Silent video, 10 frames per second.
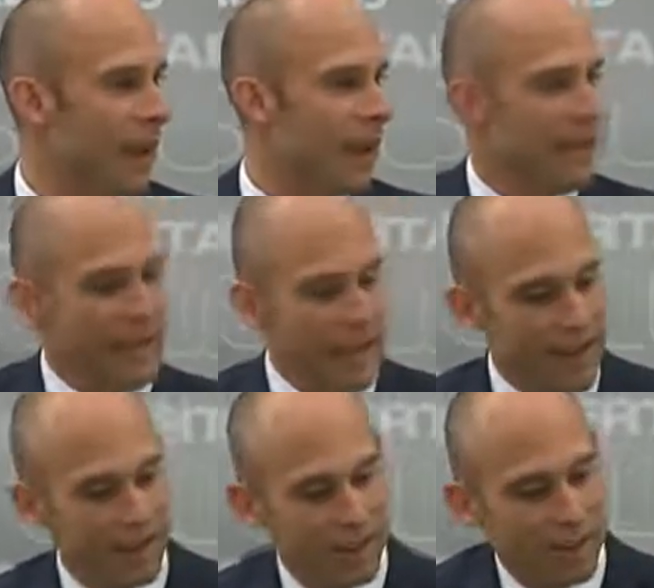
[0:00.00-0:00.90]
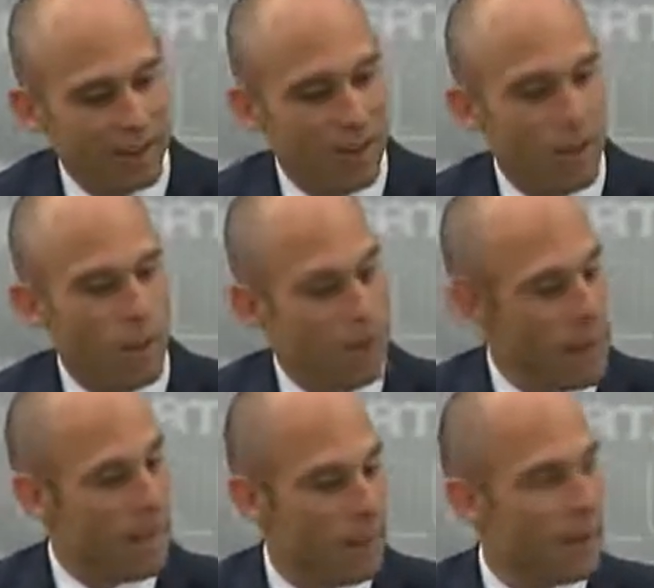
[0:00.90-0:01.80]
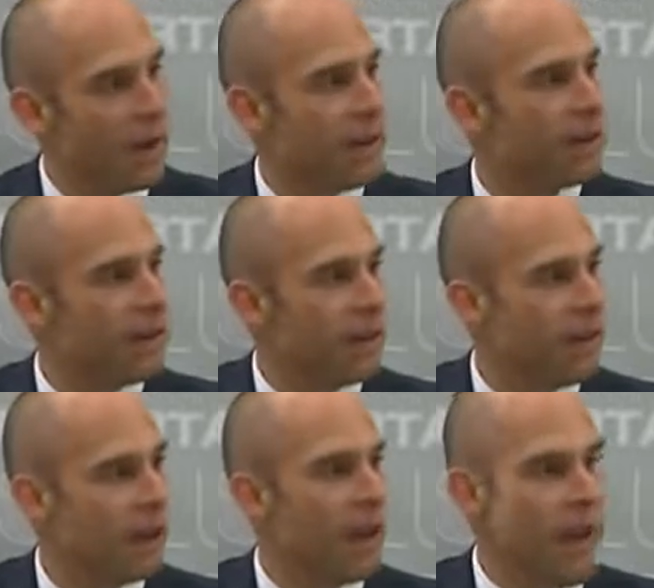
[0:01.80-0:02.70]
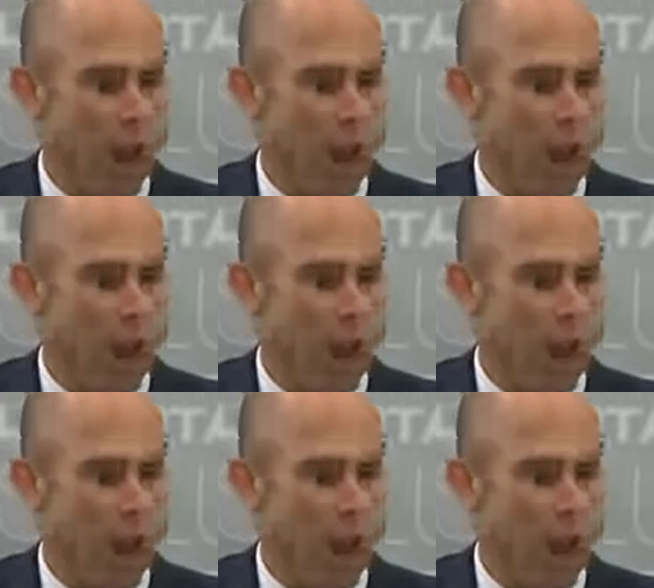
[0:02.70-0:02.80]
y en ese sentido vale la pena defender,